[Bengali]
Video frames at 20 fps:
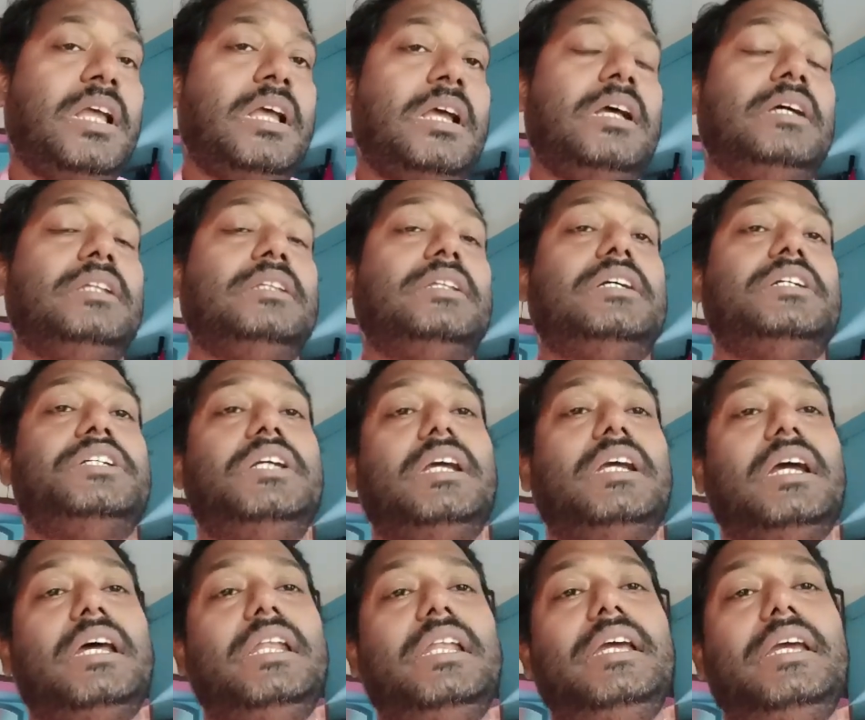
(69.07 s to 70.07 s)
তা
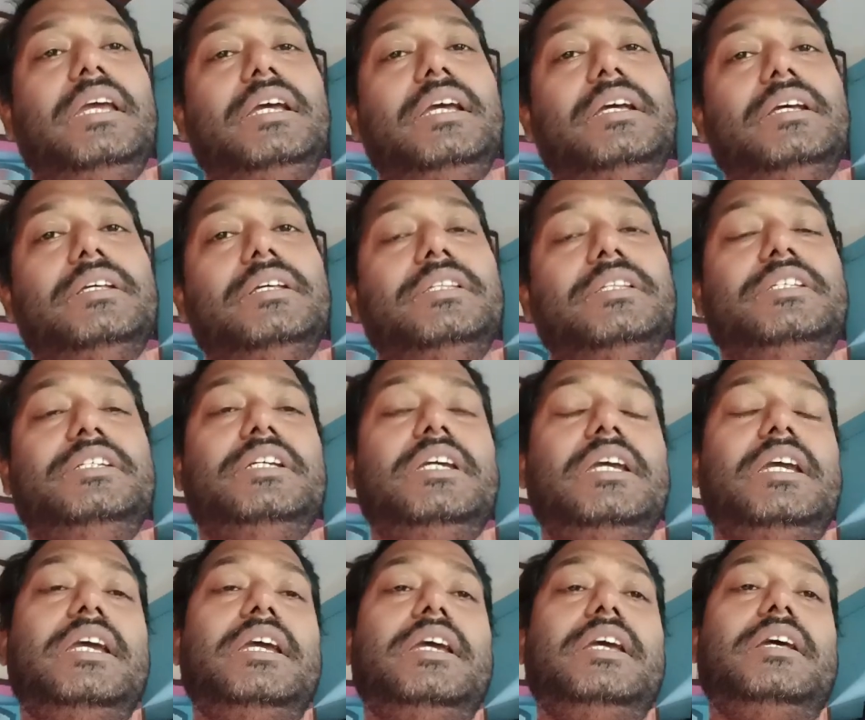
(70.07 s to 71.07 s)
সেখানে যে
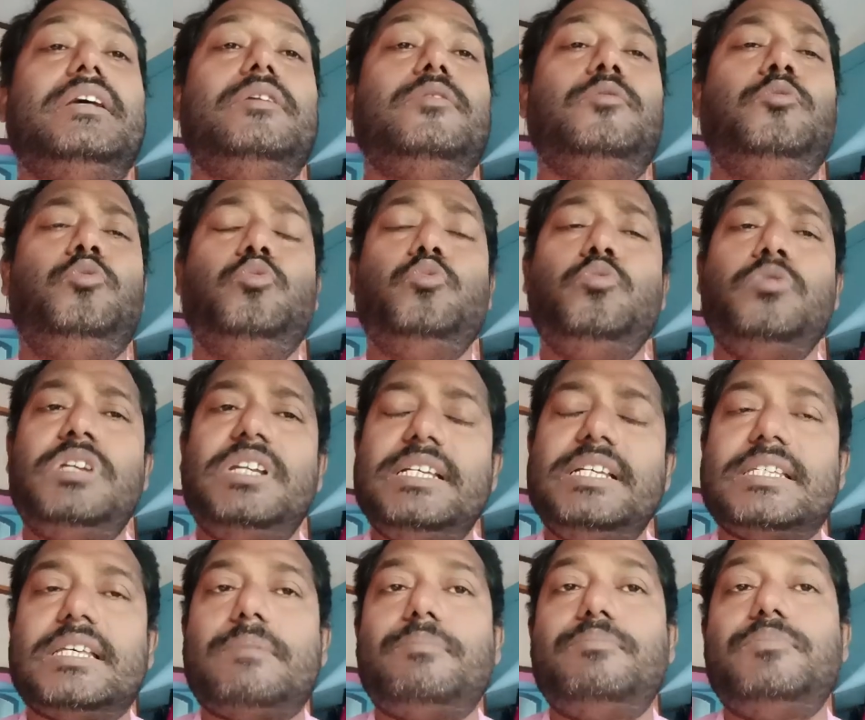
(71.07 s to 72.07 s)
দুটি
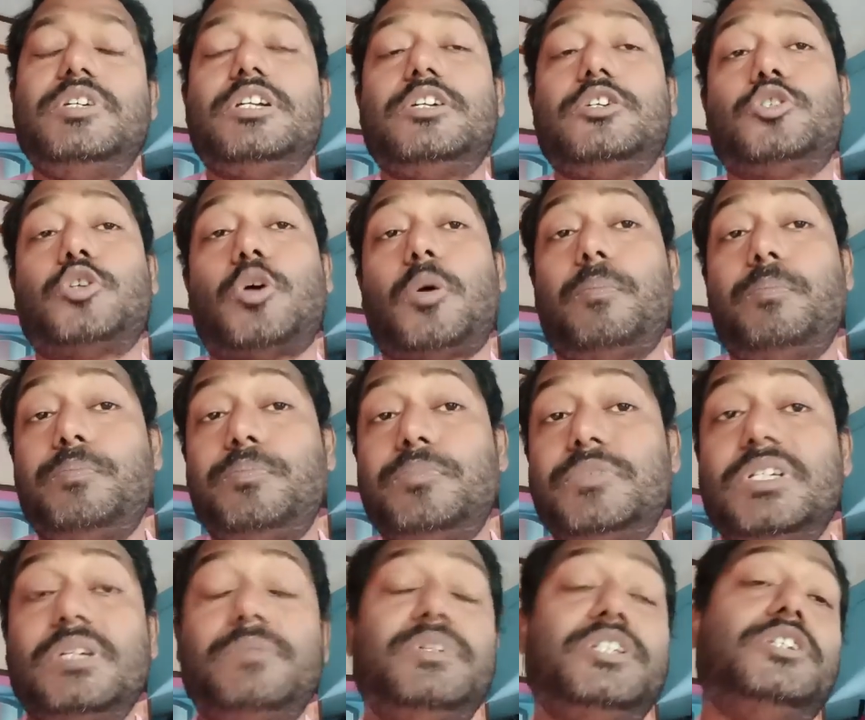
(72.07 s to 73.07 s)
সাবজেক্ট সবচেয়ে
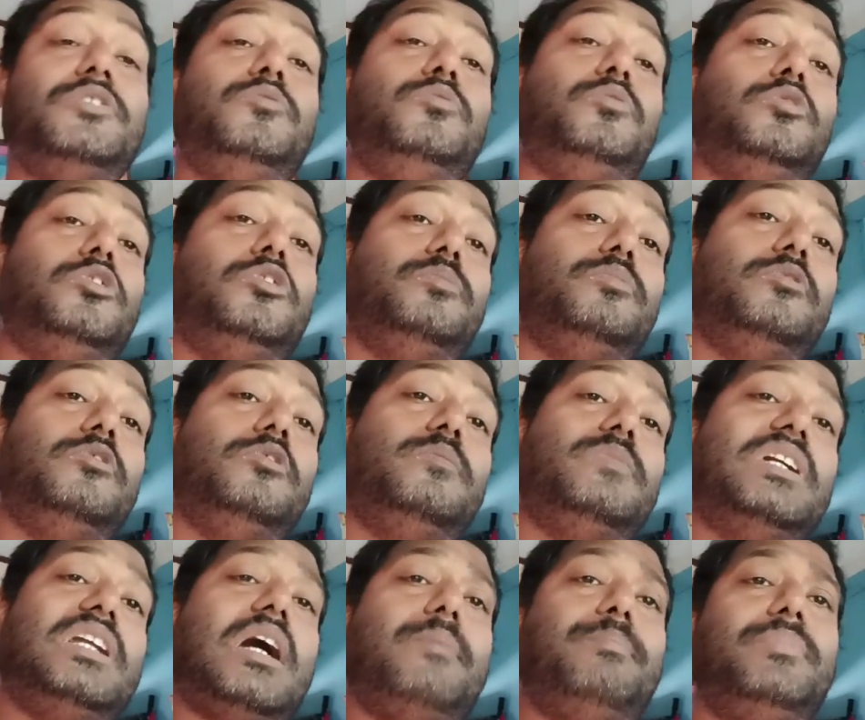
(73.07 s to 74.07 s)
বেশি গুরুত্বপূর্ণ মানে
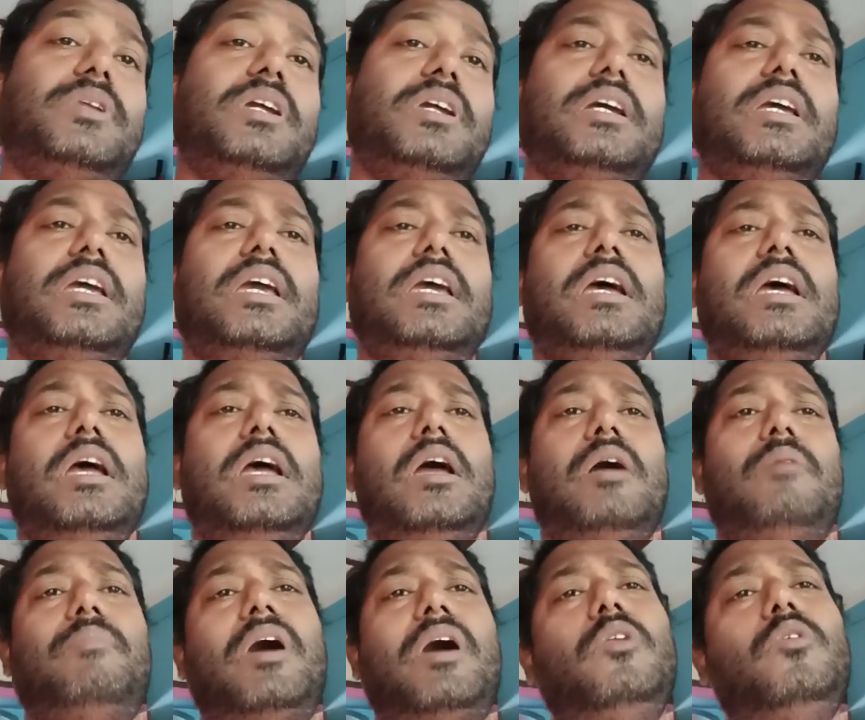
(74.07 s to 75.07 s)
আপনাকে
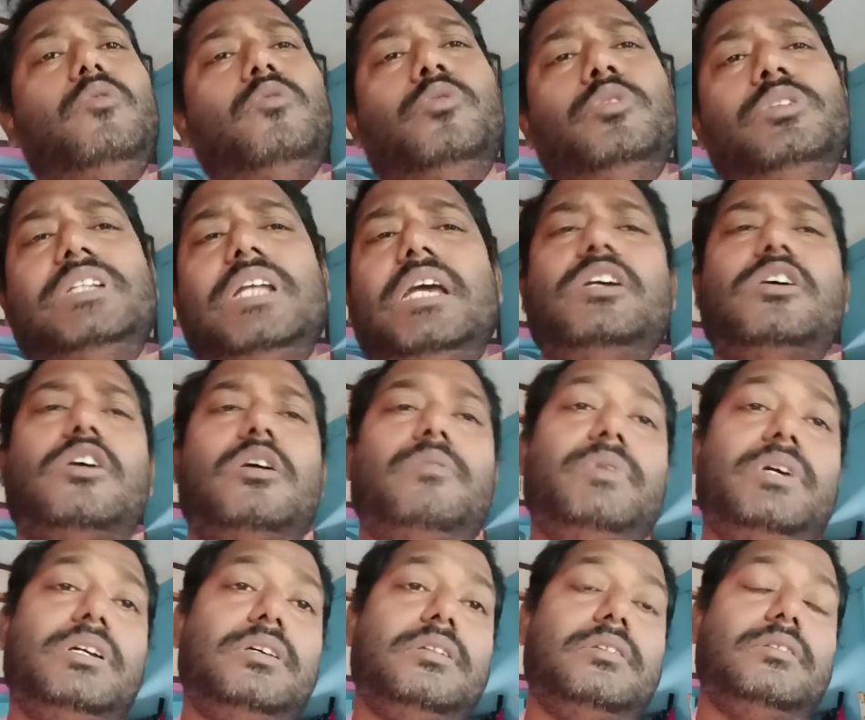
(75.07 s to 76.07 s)
ভালো হতেই হবে
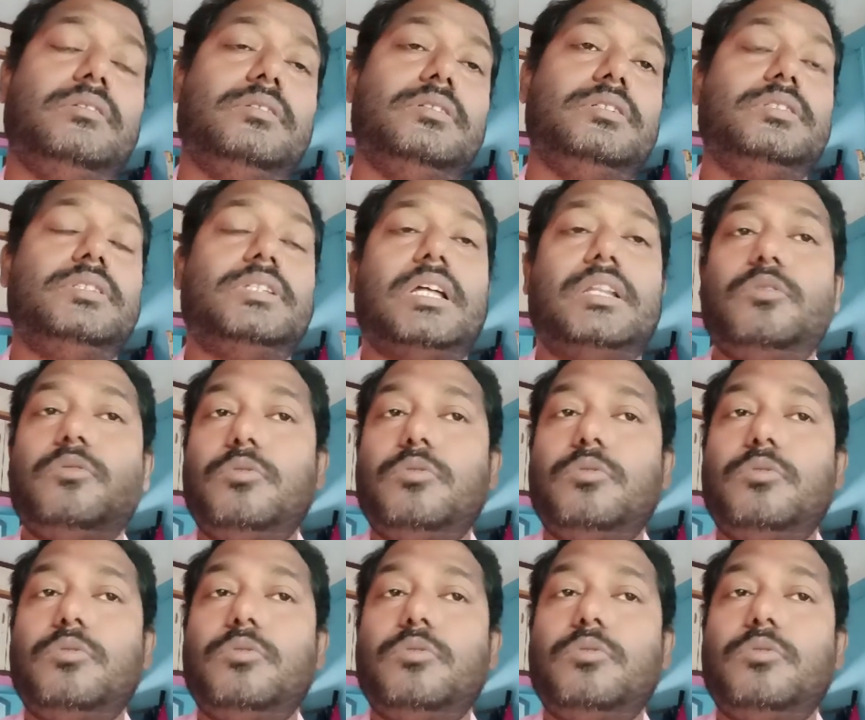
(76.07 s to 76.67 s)
তাতে কোনো